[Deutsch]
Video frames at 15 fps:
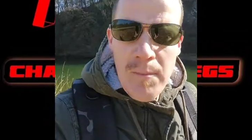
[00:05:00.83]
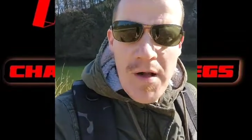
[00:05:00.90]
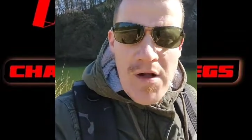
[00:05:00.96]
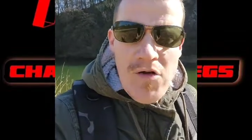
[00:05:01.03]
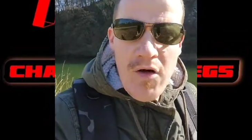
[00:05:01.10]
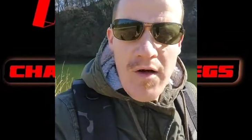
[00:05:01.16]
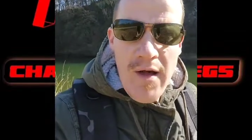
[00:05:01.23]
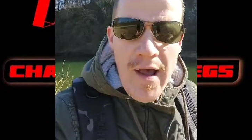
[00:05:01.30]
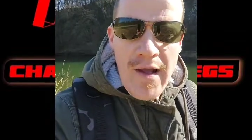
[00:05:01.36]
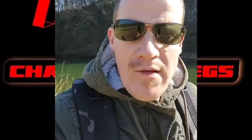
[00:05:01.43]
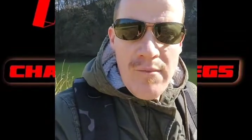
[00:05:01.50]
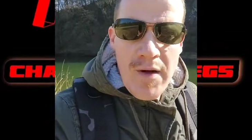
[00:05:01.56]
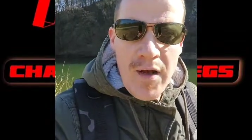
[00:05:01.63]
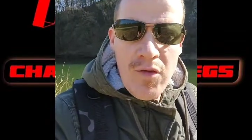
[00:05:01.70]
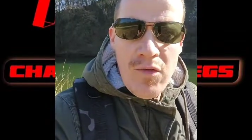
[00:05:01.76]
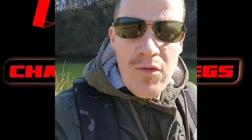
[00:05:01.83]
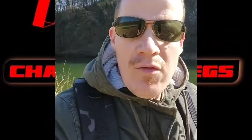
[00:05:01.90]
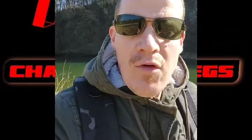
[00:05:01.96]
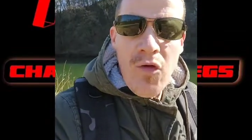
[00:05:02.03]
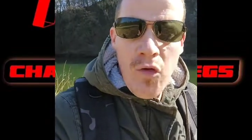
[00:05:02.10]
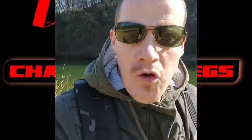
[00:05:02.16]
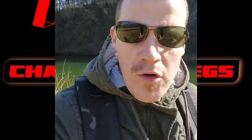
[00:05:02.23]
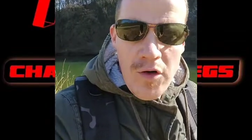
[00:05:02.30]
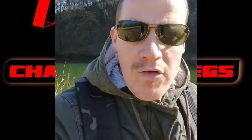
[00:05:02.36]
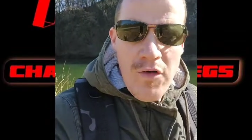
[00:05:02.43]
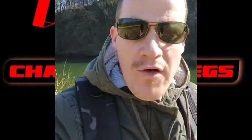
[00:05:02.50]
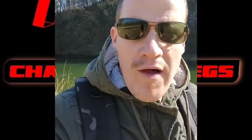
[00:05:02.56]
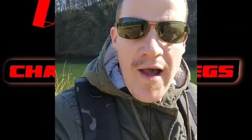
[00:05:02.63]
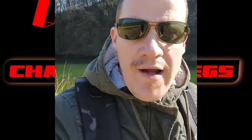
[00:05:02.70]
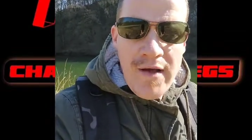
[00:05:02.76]
Bildet eure eigene Meinung, holt euch
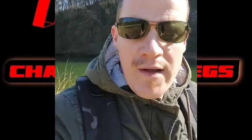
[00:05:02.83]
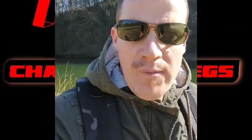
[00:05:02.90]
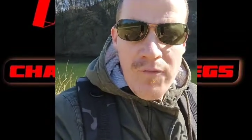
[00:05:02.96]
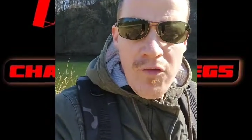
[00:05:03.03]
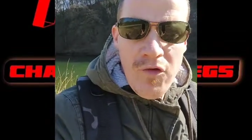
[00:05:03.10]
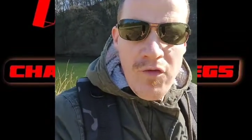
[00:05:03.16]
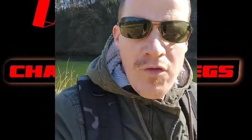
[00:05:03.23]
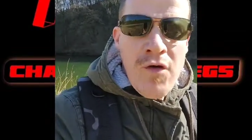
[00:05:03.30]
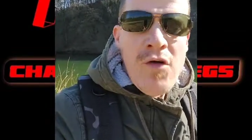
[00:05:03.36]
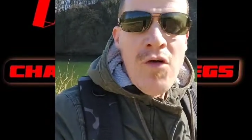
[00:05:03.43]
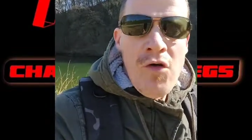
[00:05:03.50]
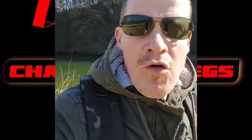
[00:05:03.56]
eure eigenen Infos